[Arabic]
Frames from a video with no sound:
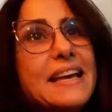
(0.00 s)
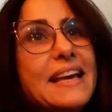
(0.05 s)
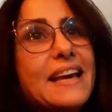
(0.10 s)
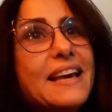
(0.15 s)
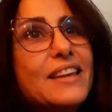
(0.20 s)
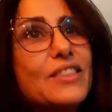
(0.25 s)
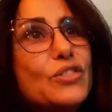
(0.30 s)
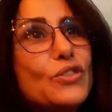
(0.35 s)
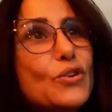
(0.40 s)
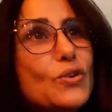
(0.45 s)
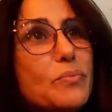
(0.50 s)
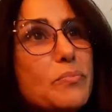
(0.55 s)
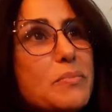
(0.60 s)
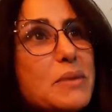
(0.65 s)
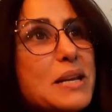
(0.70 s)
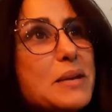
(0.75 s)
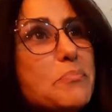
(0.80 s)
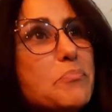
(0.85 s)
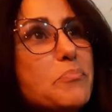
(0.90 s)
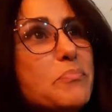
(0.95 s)

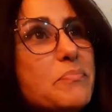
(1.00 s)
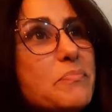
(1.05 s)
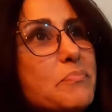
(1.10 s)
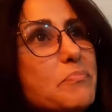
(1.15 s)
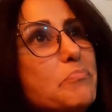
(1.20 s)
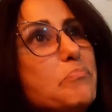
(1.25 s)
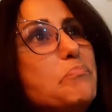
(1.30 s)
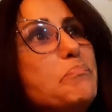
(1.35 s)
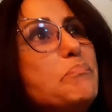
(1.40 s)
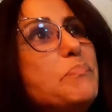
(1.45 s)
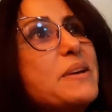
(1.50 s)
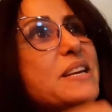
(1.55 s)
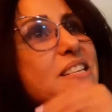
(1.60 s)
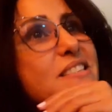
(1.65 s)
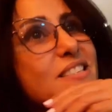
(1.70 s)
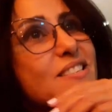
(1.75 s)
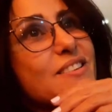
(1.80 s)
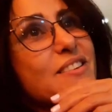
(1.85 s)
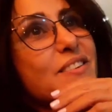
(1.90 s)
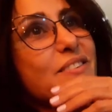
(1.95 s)
عندهم لي
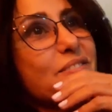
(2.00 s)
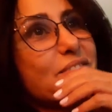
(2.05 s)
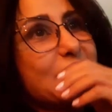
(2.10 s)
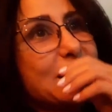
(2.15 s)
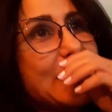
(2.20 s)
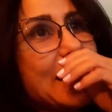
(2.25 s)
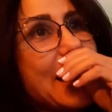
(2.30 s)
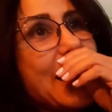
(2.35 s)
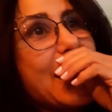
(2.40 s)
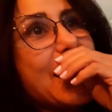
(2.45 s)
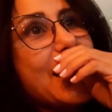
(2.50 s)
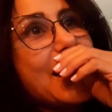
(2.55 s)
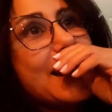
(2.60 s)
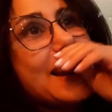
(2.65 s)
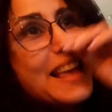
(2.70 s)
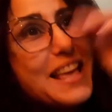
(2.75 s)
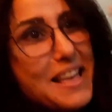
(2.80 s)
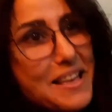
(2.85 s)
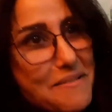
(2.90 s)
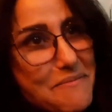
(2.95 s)
بيست
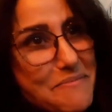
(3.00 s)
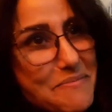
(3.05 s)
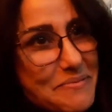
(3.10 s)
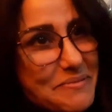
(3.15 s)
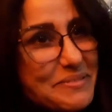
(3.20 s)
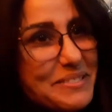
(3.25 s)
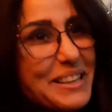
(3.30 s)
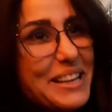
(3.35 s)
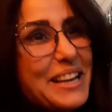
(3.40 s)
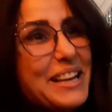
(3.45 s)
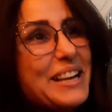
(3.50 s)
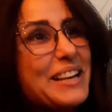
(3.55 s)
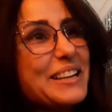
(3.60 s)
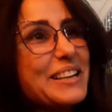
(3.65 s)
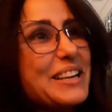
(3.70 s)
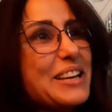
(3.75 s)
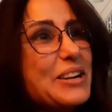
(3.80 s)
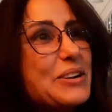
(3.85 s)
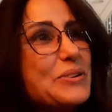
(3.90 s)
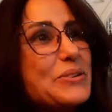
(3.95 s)
بالعالم
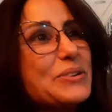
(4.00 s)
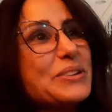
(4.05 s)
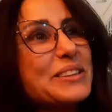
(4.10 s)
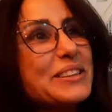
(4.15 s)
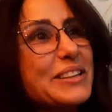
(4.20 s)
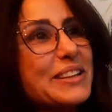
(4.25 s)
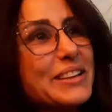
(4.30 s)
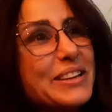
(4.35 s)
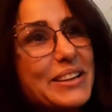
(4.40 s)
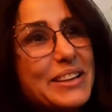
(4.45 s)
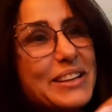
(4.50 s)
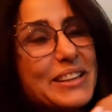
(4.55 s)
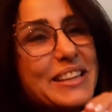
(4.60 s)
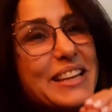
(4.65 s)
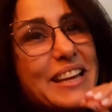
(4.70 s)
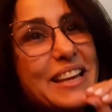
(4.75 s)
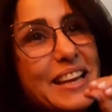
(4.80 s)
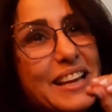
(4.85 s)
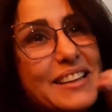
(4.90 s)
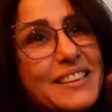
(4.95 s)
كيكون
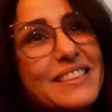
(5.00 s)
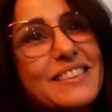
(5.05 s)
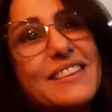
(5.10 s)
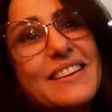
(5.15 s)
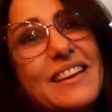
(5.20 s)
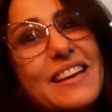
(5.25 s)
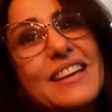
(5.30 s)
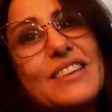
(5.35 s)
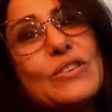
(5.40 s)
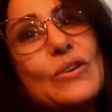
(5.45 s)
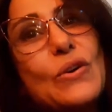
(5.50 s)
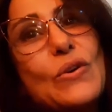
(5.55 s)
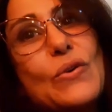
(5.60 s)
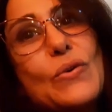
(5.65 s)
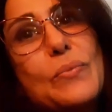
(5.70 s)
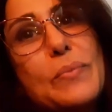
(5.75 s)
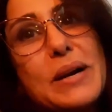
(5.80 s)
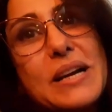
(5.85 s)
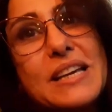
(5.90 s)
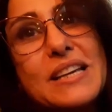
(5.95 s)
دي عند ايترو
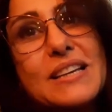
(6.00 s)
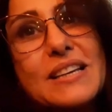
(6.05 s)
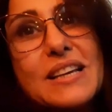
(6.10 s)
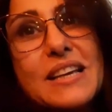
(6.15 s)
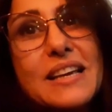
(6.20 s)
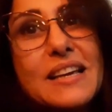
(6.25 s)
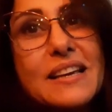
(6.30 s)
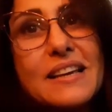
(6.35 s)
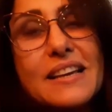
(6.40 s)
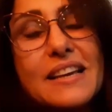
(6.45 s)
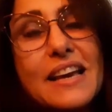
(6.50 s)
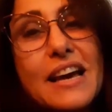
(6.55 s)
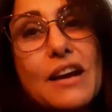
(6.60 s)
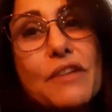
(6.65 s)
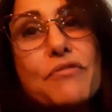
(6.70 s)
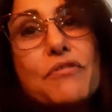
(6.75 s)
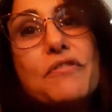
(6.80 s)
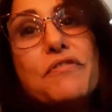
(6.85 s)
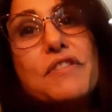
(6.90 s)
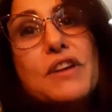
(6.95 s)
هما
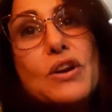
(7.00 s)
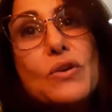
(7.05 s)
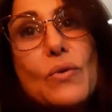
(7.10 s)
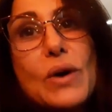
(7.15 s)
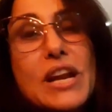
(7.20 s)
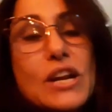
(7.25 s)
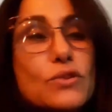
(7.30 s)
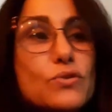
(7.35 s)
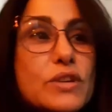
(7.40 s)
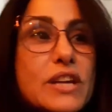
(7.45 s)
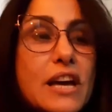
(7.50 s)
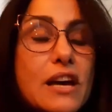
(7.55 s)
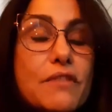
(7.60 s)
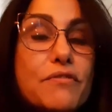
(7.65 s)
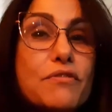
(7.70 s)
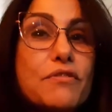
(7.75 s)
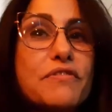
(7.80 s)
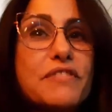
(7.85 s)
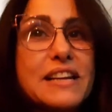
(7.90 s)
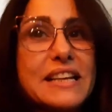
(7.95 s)
كيعرفوا في اللوانات
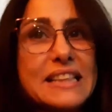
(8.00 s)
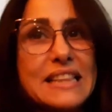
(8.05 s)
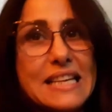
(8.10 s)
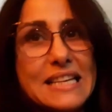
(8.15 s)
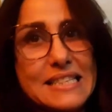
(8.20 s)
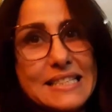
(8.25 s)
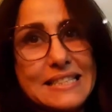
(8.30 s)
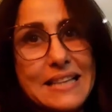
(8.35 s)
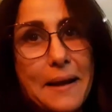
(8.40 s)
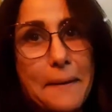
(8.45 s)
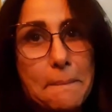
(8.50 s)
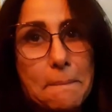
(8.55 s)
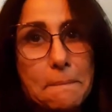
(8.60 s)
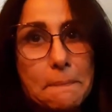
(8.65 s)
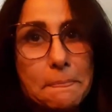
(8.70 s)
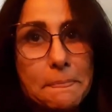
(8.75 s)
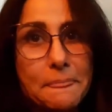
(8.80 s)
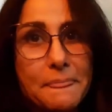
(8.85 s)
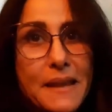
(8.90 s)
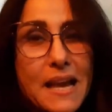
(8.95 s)
وكيعرفوا في لي ديسان
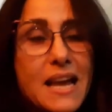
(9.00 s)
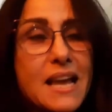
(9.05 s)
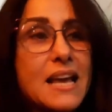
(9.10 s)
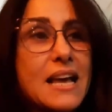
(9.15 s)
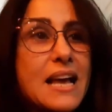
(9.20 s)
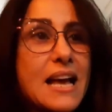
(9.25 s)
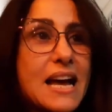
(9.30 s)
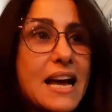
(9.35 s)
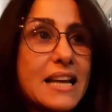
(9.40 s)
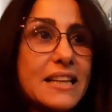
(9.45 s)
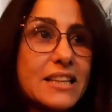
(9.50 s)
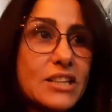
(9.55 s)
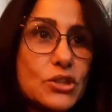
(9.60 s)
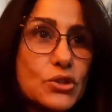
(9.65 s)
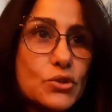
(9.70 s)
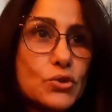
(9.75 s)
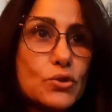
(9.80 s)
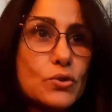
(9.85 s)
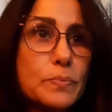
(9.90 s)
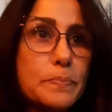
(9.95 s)
هذيك
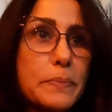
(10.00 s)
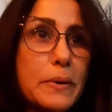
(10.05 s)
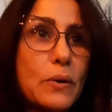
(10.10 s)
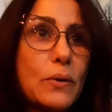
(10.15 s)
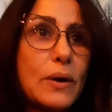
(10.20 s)
الجوبا